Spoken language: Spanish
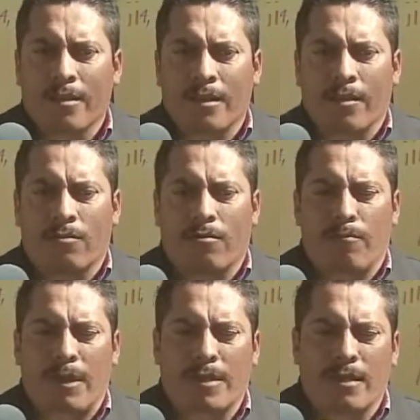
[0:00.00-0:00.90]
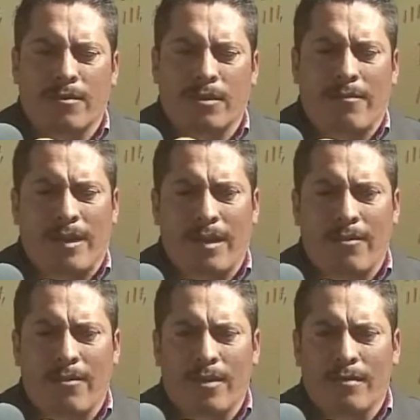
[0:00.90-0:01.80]
de los compañeros
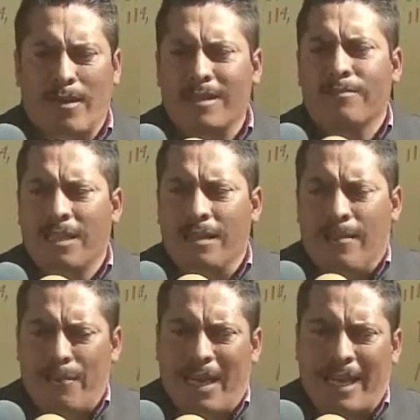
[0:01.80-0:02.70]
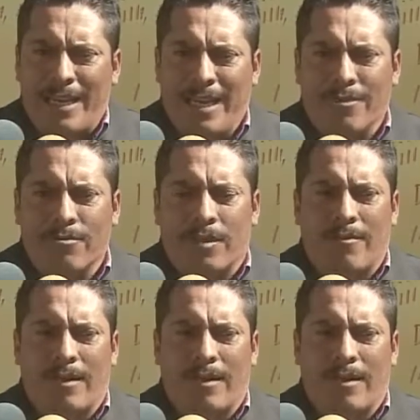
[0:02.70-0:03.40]
trabajadores, más de mil, 1.500